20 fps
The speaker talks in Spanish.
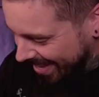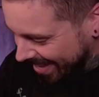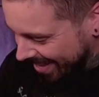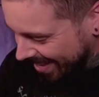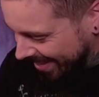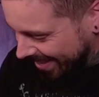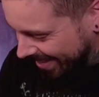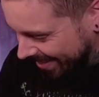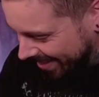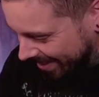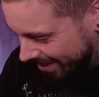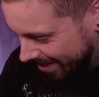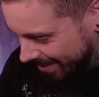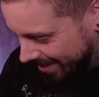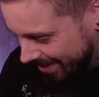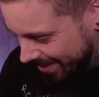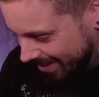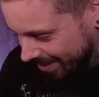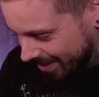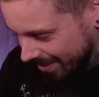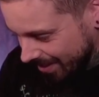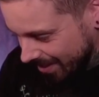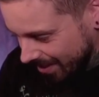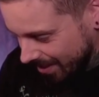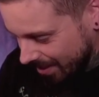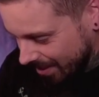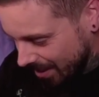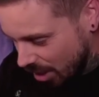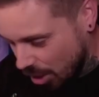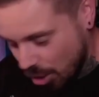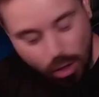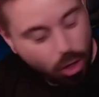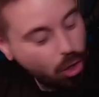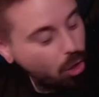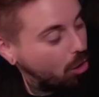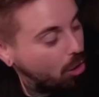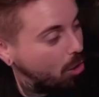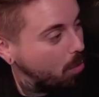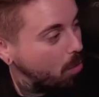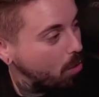pedidos, por favor. Y yo
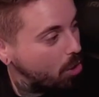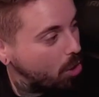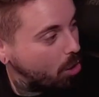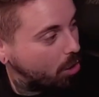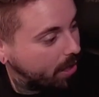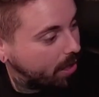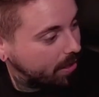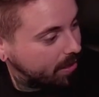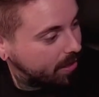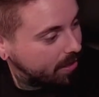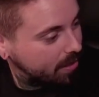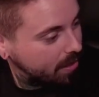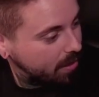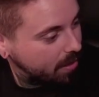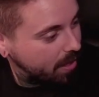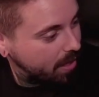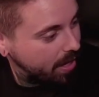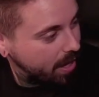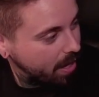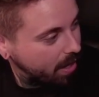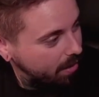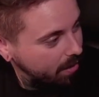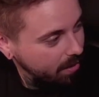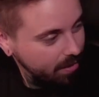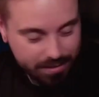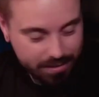con los burócratas, Andrea.